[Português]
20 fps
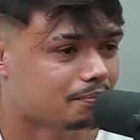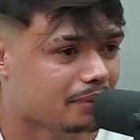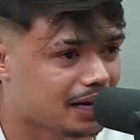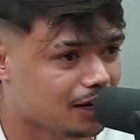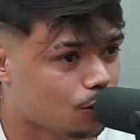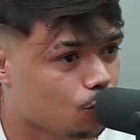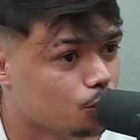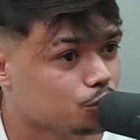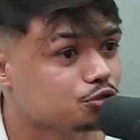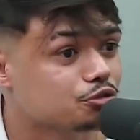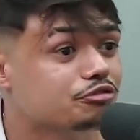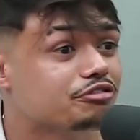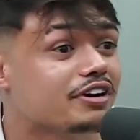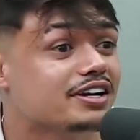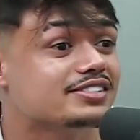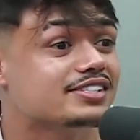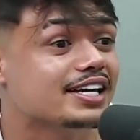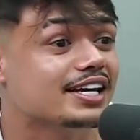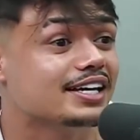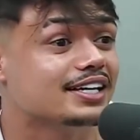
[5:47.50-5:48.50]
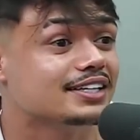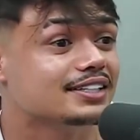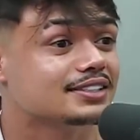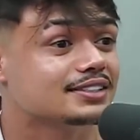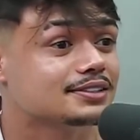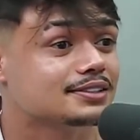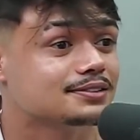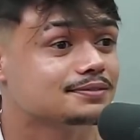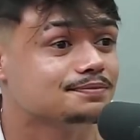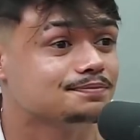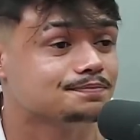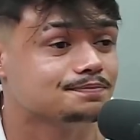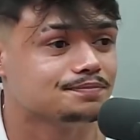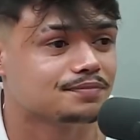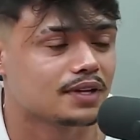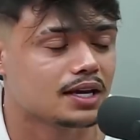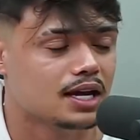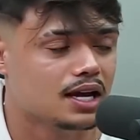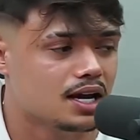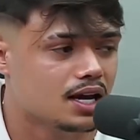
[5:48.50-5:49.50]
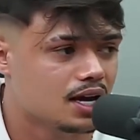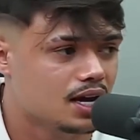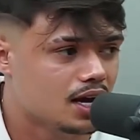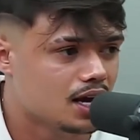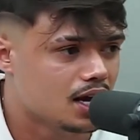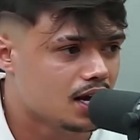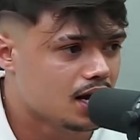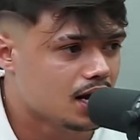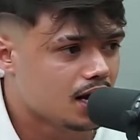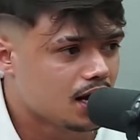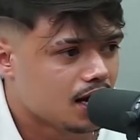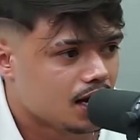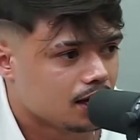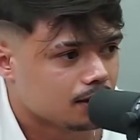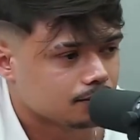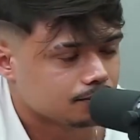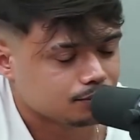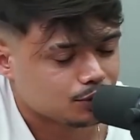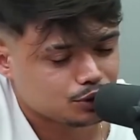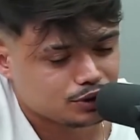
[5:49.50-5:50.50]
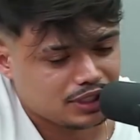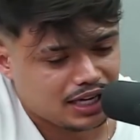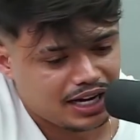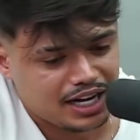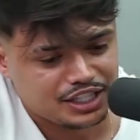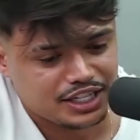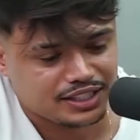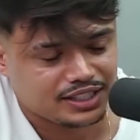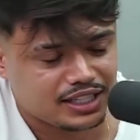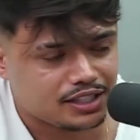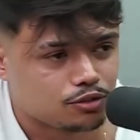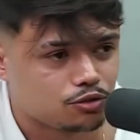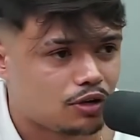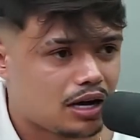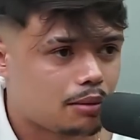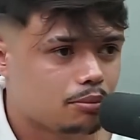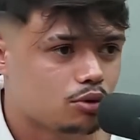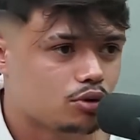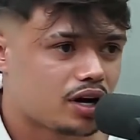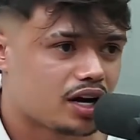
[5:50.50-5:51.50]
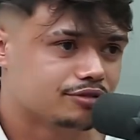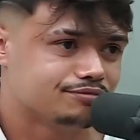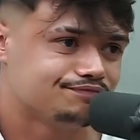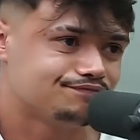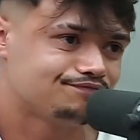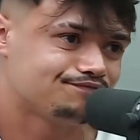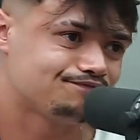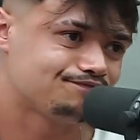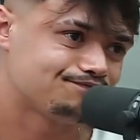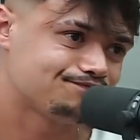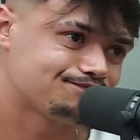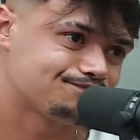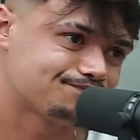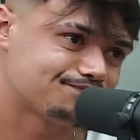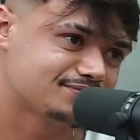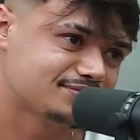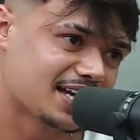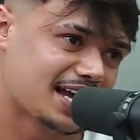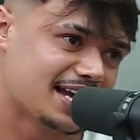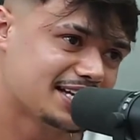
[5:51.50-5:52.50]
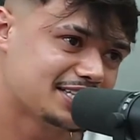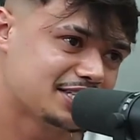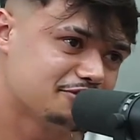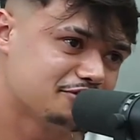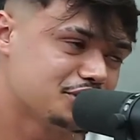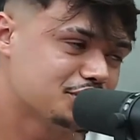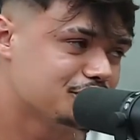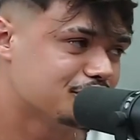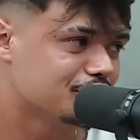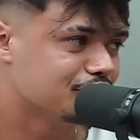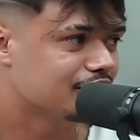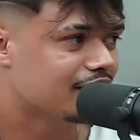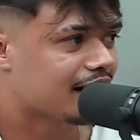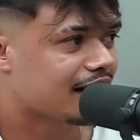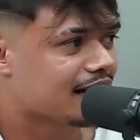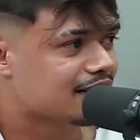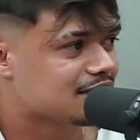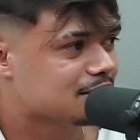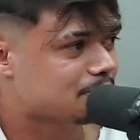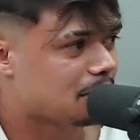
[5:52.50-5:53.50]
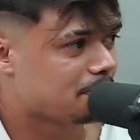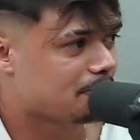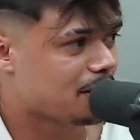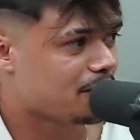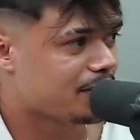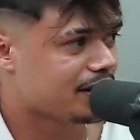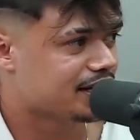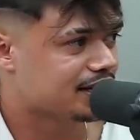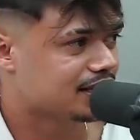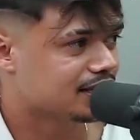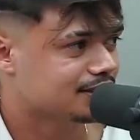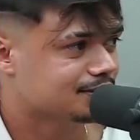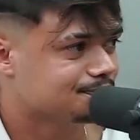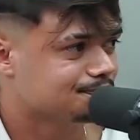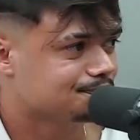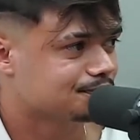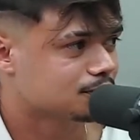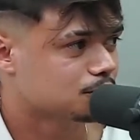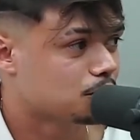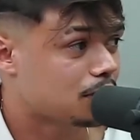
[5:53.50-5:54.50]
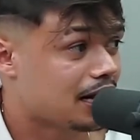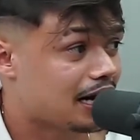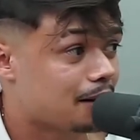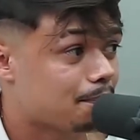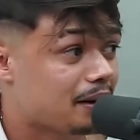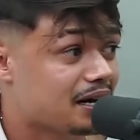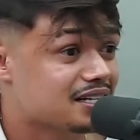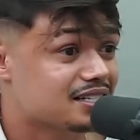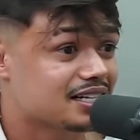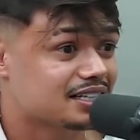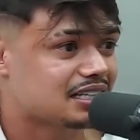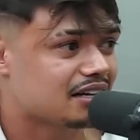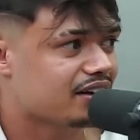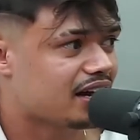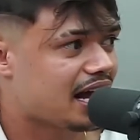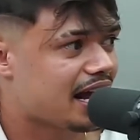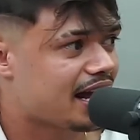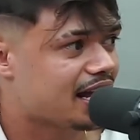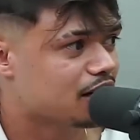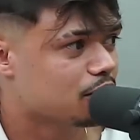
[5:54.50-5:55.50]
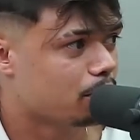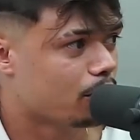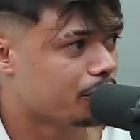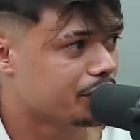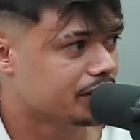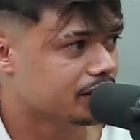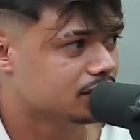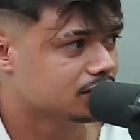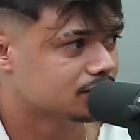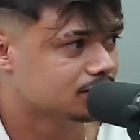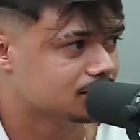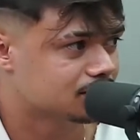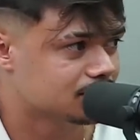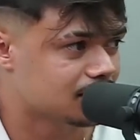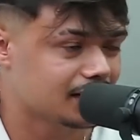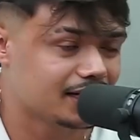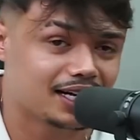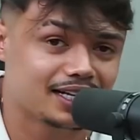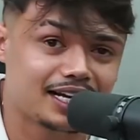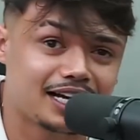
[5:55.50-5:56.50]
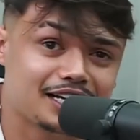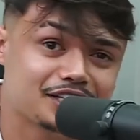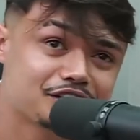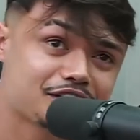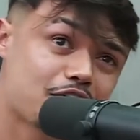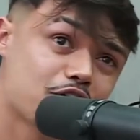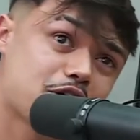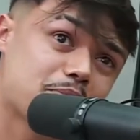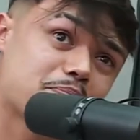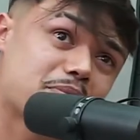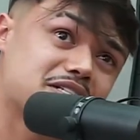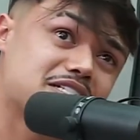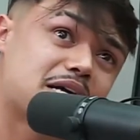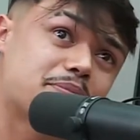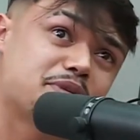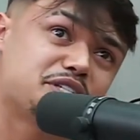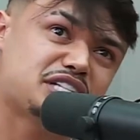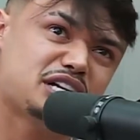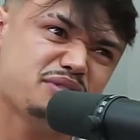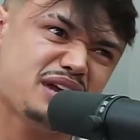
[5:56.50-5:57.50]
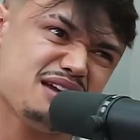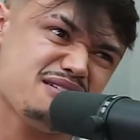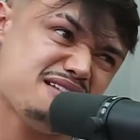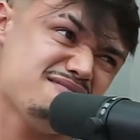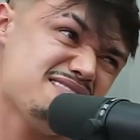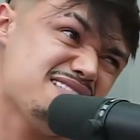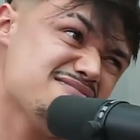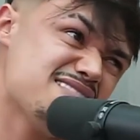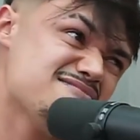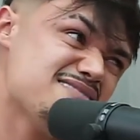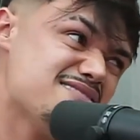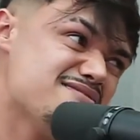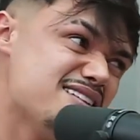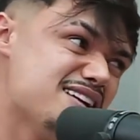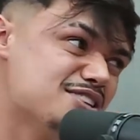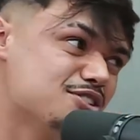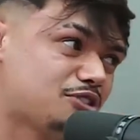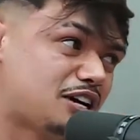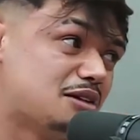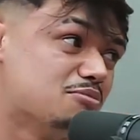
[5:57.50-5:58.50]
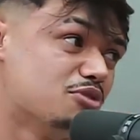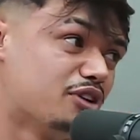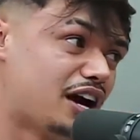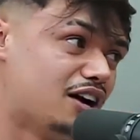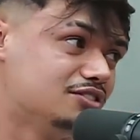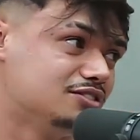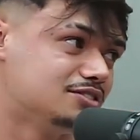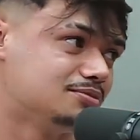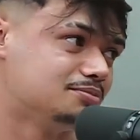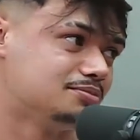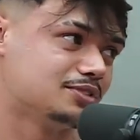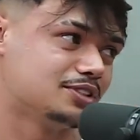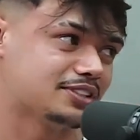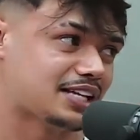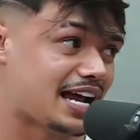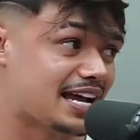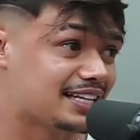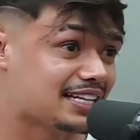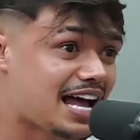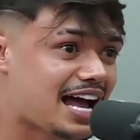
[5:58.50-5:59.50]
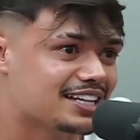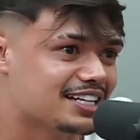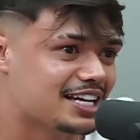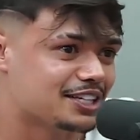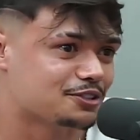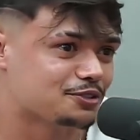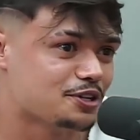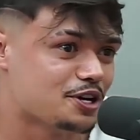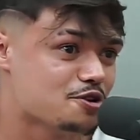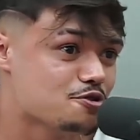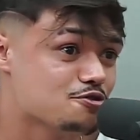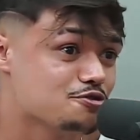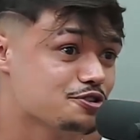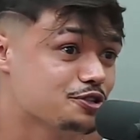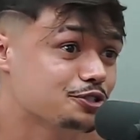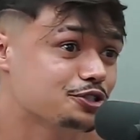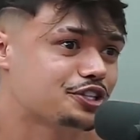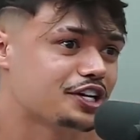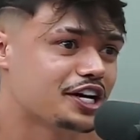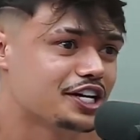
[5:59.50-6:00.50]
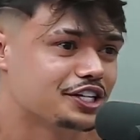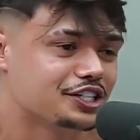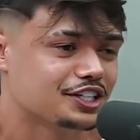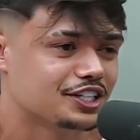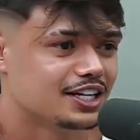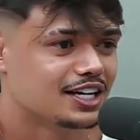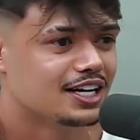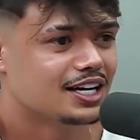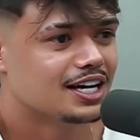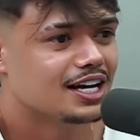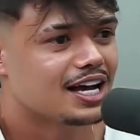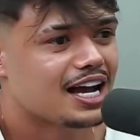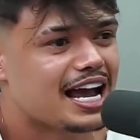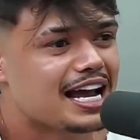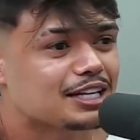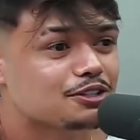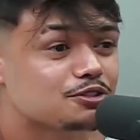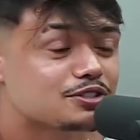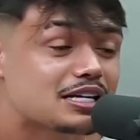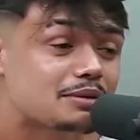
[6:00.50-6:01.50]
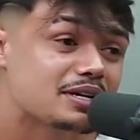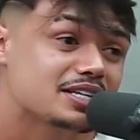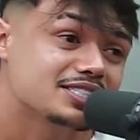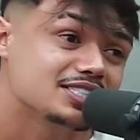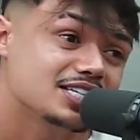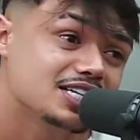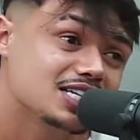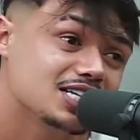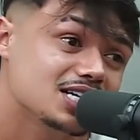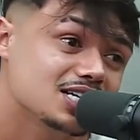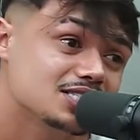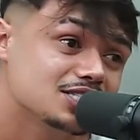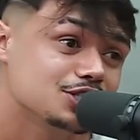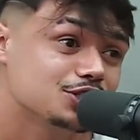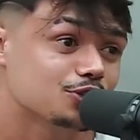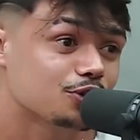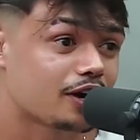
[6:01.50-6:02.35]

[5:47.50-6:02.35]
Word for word: Pra o outro não fazer. Ah, sim. Botaram a gente dentro do camburão a gente vestido, lá casa de papel ainda, o cara parecia que tava carregando boi. Tá ligado aqueles carros que passam na pista? O camburão. A gente tava dentro, eu e os três. A gente não sabia se ria, se